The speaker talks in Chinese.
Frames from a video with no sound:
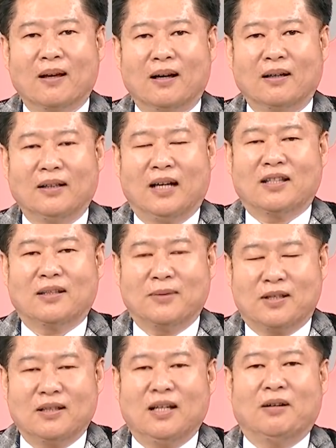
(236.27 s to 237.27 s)
啊，那怎
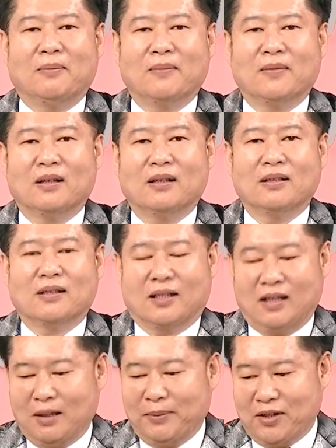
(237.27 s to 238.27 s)
么知道这
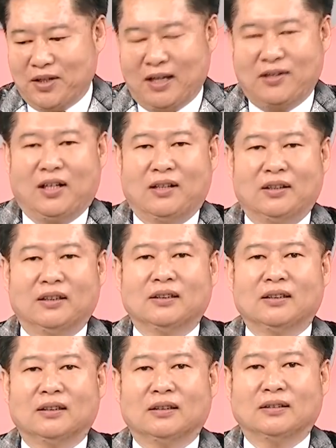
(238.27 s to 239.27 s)
个要不要下桥了？
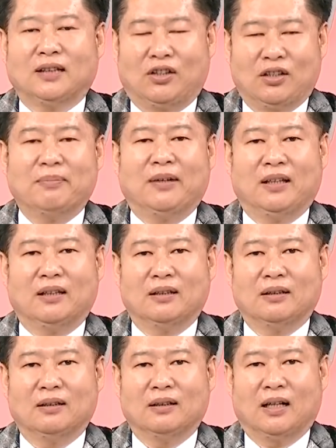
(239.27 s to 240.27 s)
到了没？
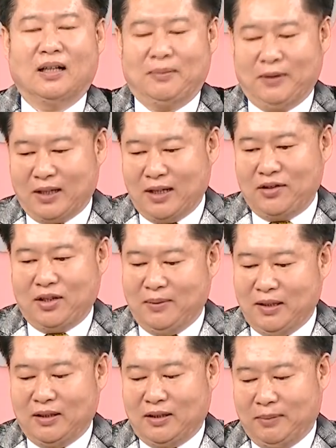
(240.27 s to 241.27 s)
啊，你不要看前
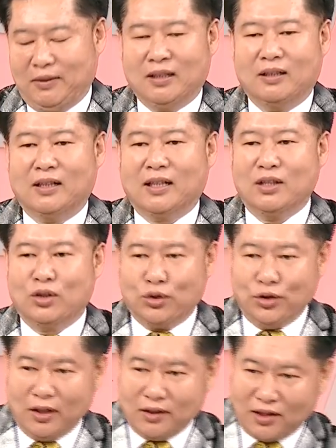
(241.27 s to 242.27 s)
面前面一个，你要看
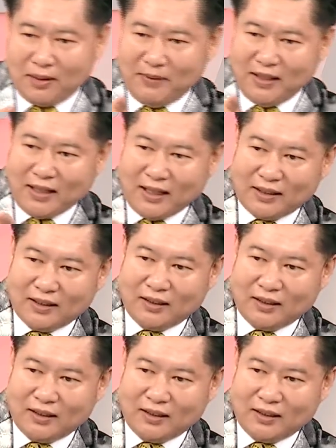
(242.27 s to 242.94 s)
最前面那一